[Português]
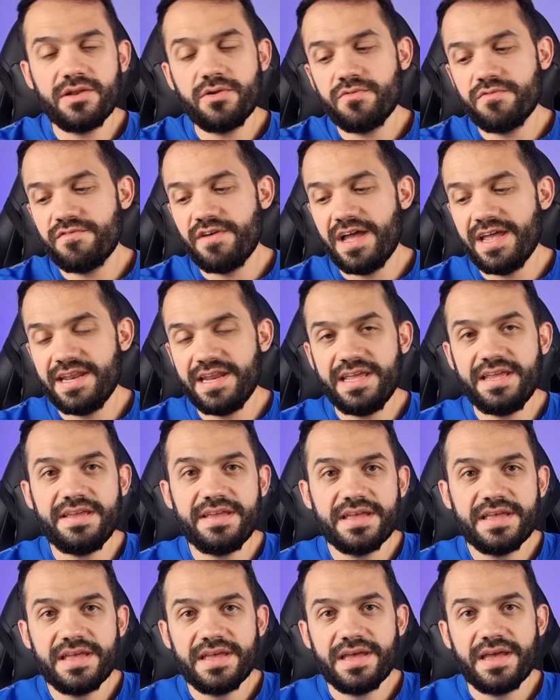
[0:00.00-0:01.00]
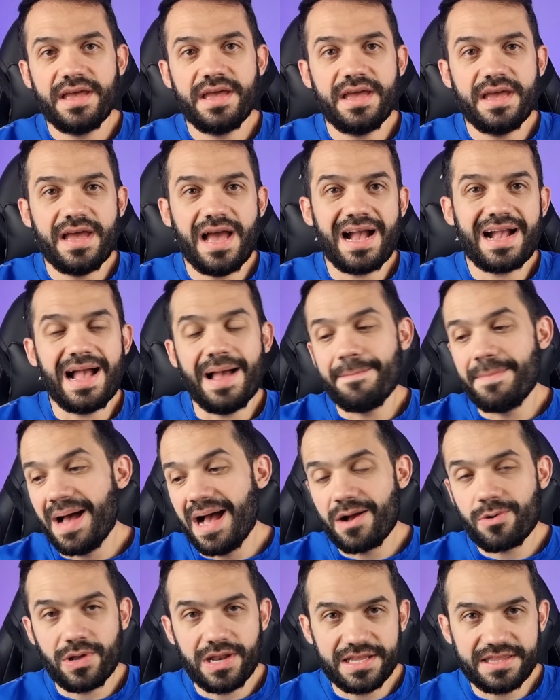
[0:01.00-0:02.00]
Não vai nem é,
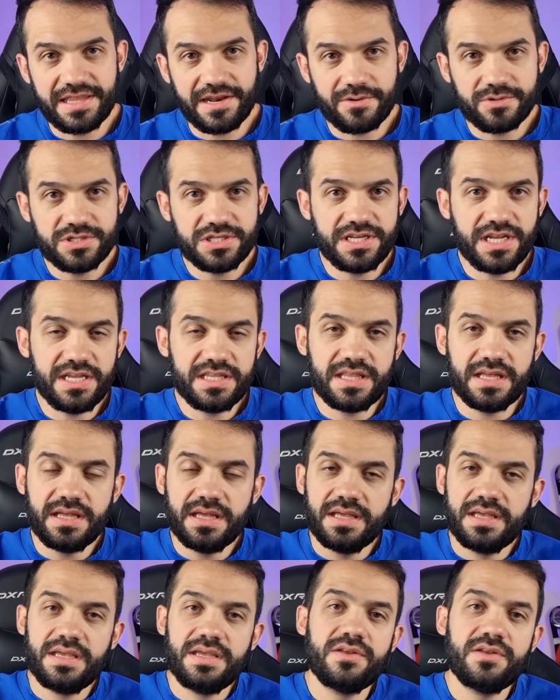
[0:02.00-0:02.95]
acabar com a lateral direita